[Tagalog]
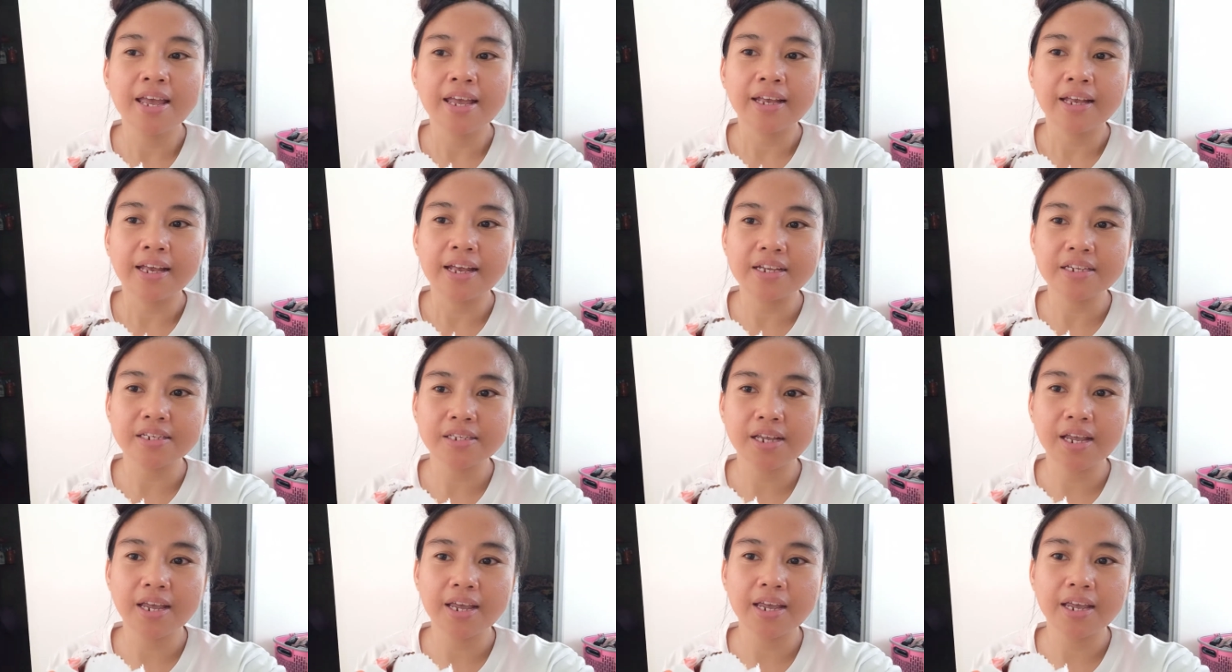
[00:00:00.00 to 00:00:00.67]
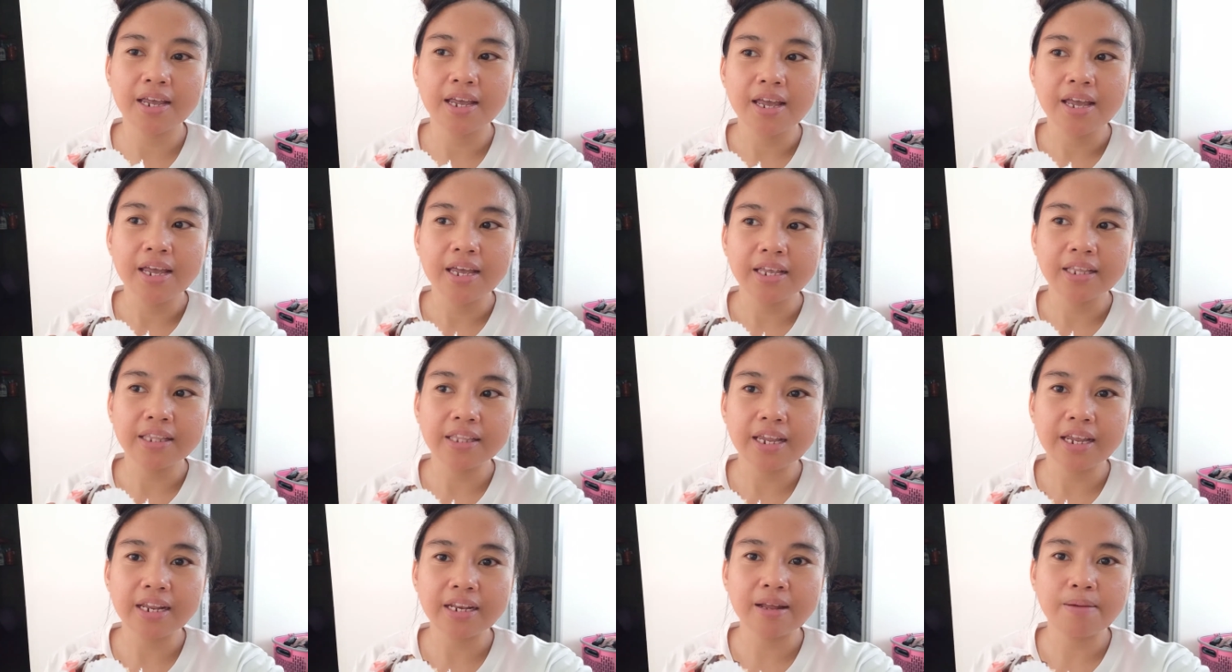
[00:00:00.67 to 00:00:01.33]
Kasi
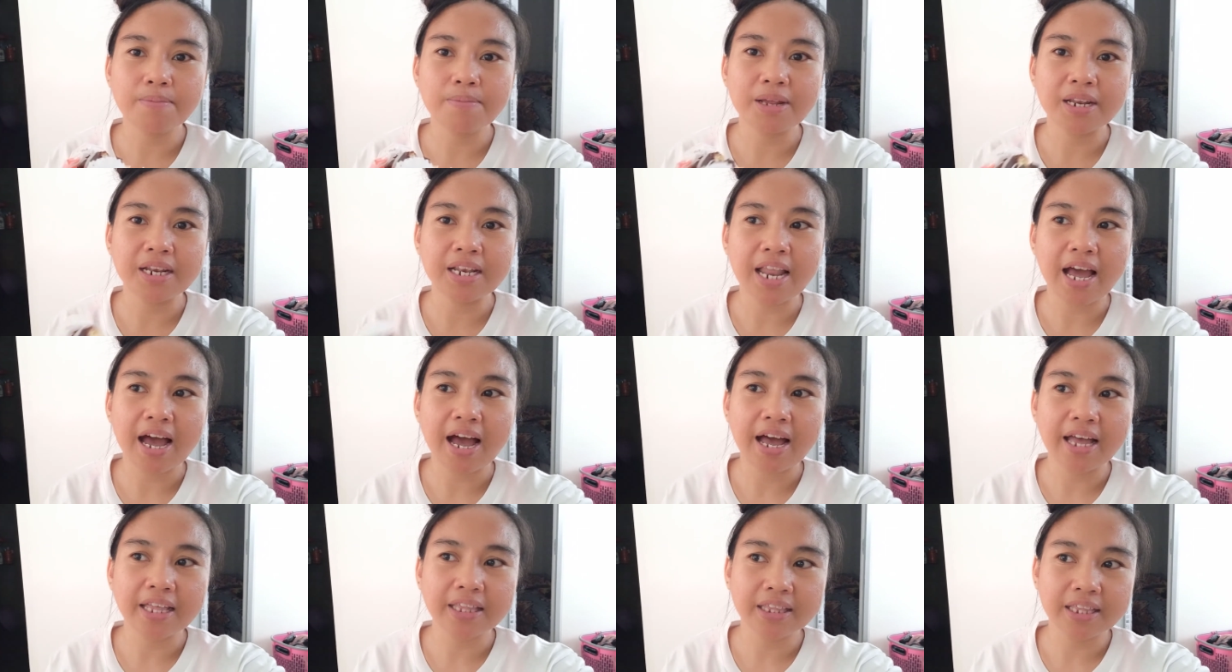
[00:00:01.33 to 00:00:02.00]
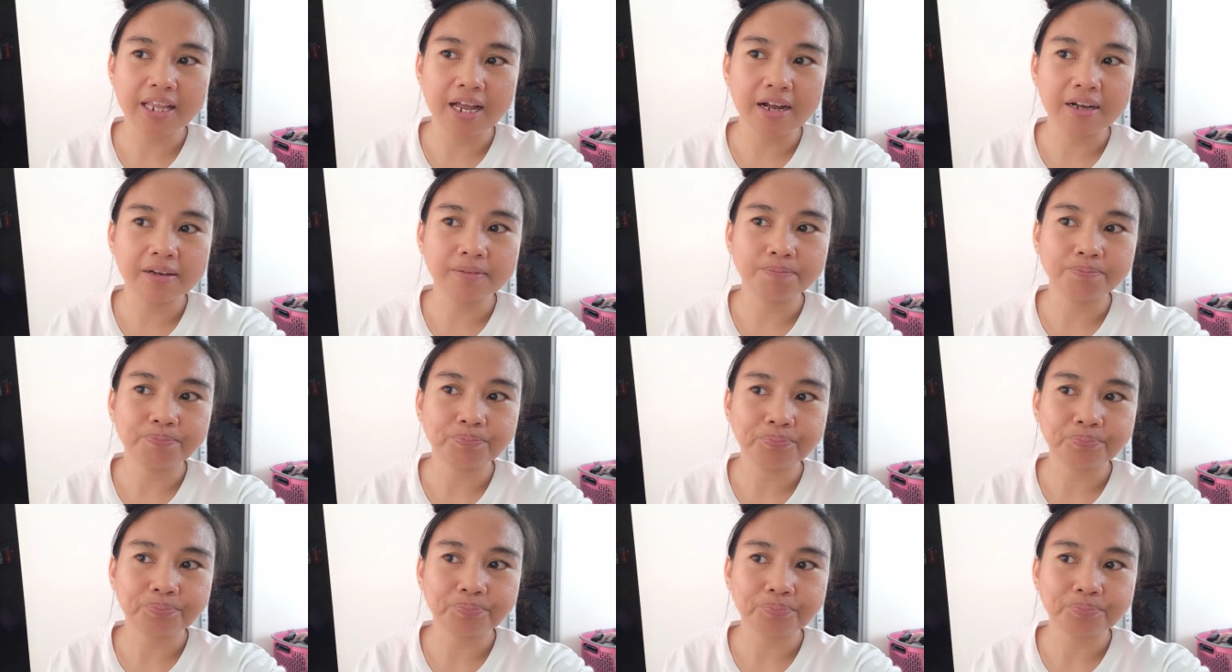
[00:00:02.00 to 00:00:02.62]
hindi naman lahat ng